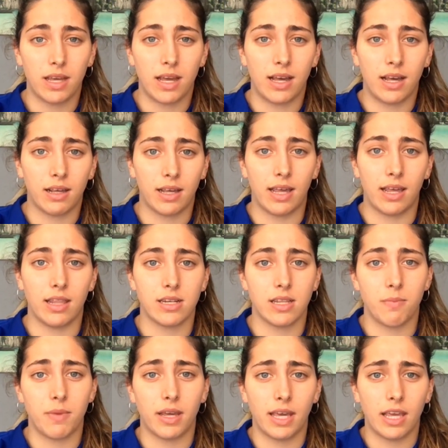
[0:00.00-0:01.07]
ya que
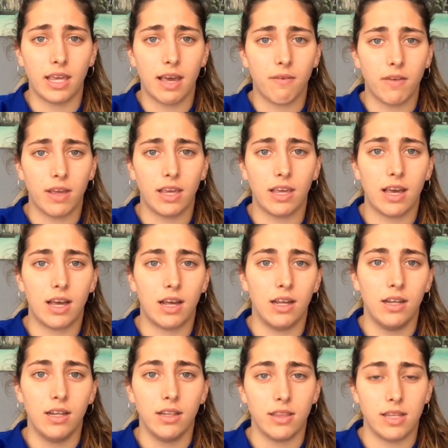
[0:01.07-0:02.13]
desde pequeña
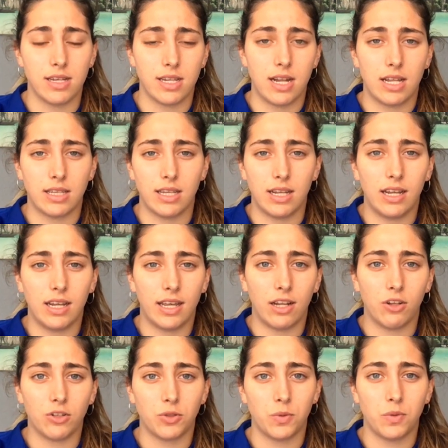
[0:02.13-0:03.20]
veía desde la
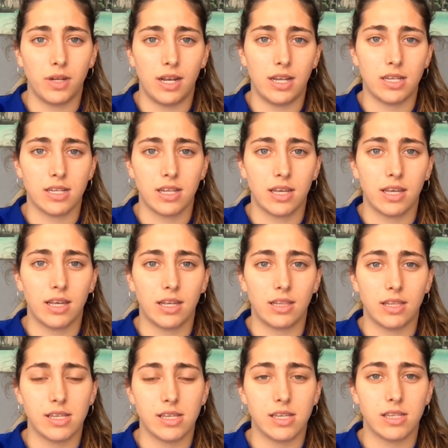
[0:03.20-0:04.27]
tele los túneles
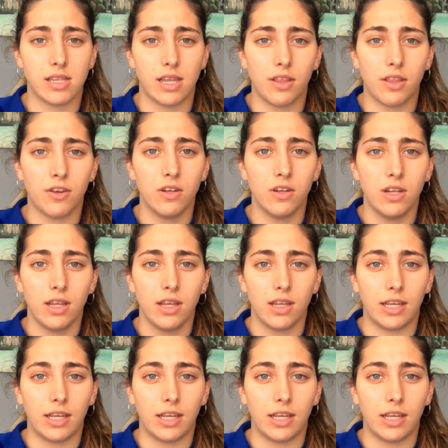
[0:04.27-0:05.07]
de, de ese estadio